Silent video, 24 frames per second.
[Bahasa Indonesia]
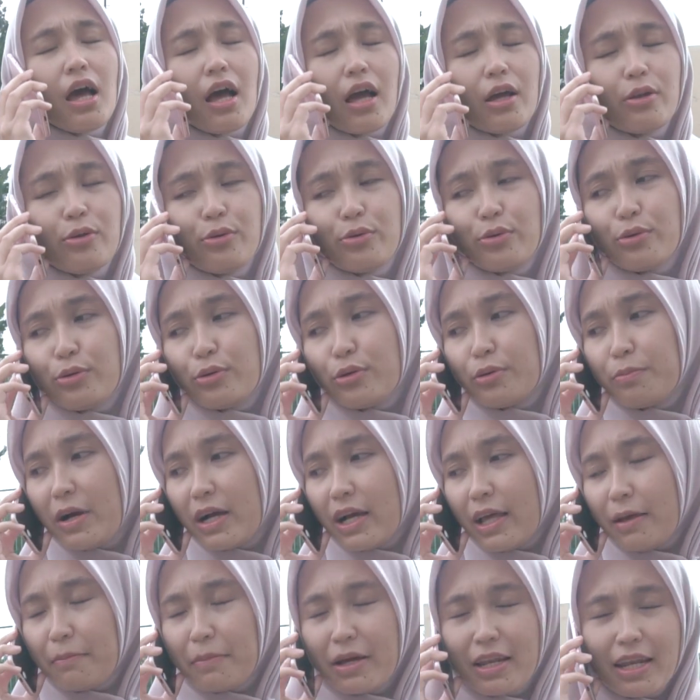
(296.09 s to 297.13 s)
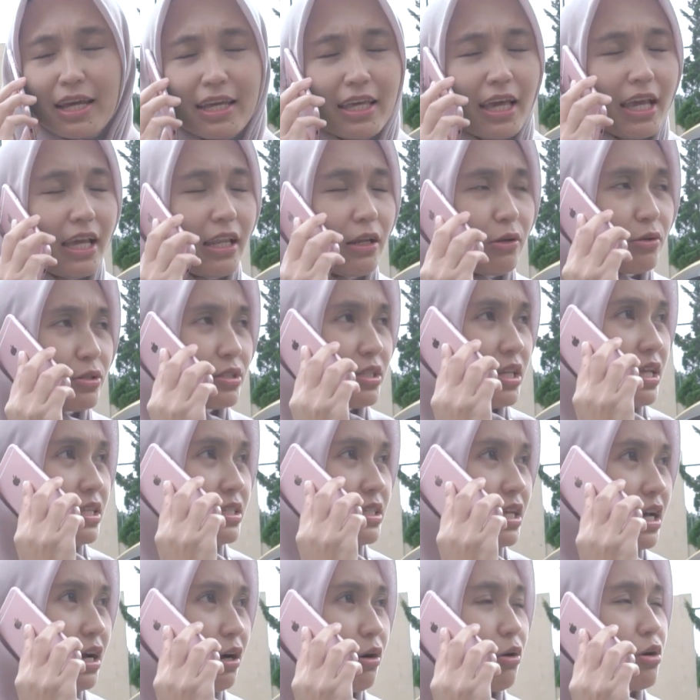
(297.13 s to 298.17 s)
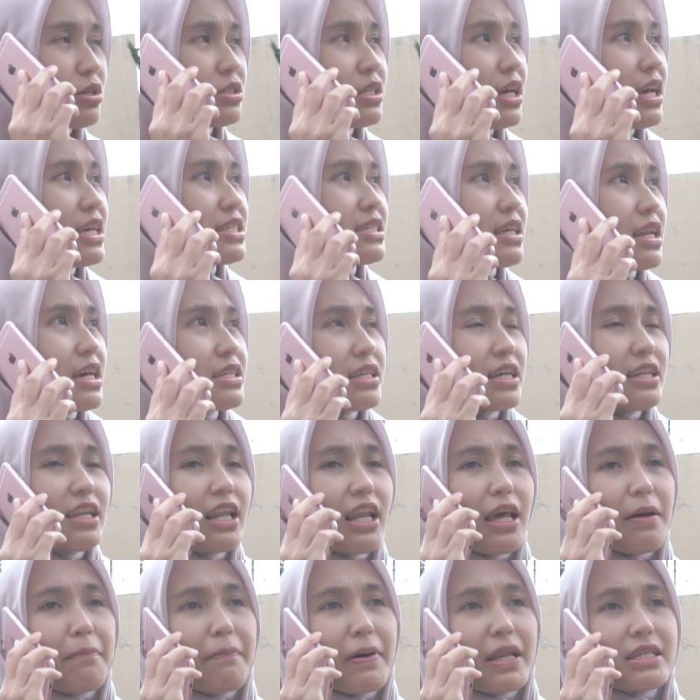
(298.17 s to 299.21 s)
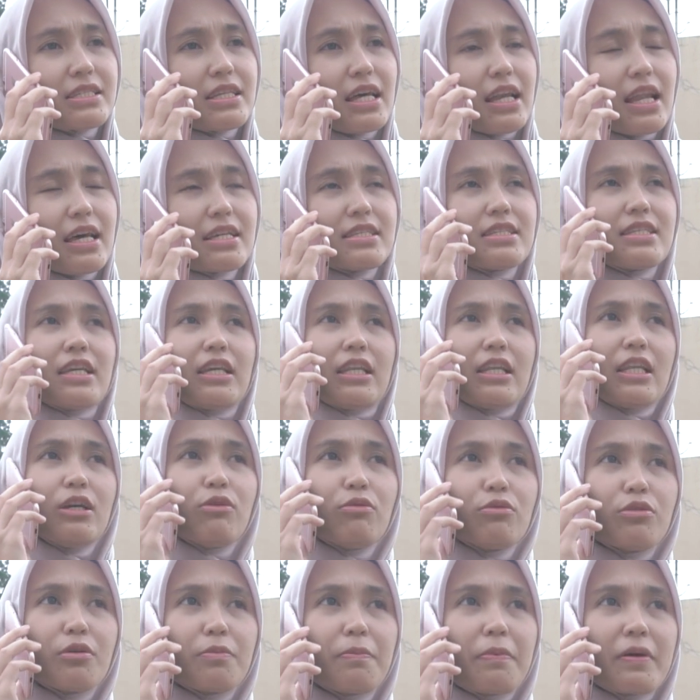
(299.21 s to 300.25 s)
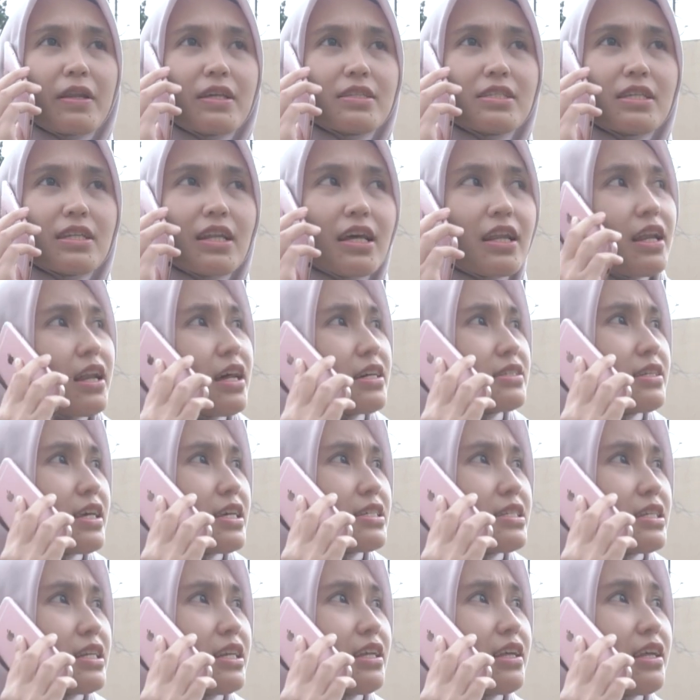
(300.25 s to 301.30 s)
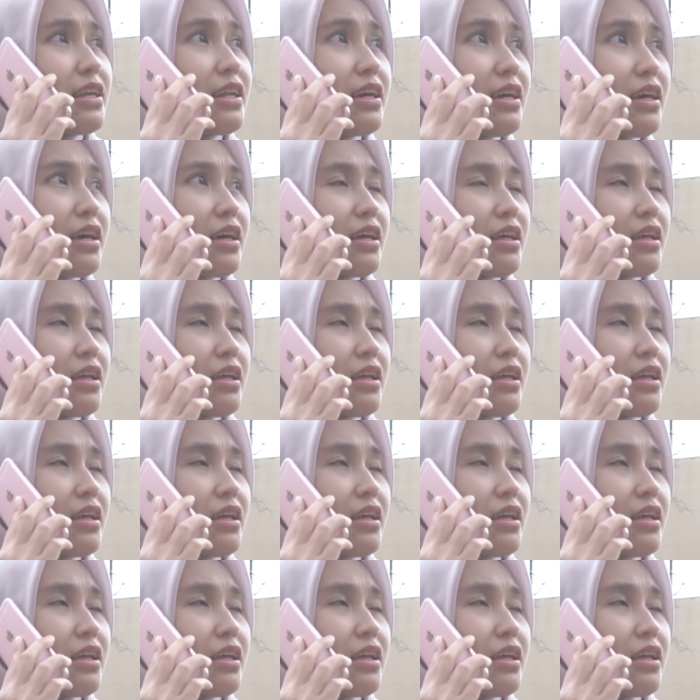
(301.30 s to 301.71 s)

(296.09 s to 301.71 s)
Aduh, bagaimana ya ini Ustazah? Kok saya serasa dilempar sana sini untuk perizinan anak saya sendiri?